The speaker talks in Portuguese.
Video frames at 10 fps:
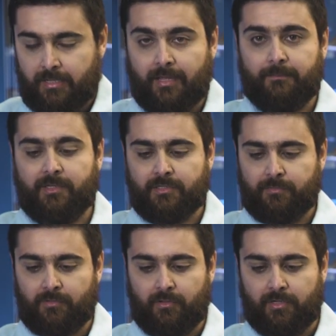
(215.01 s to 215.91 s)
a mídia
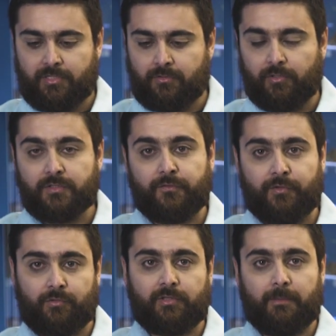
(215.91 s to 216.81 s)
biológica, o nosso
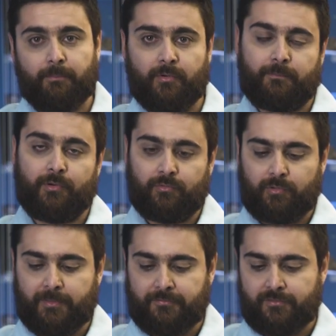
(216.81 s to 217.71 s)
filtro está pr pronto para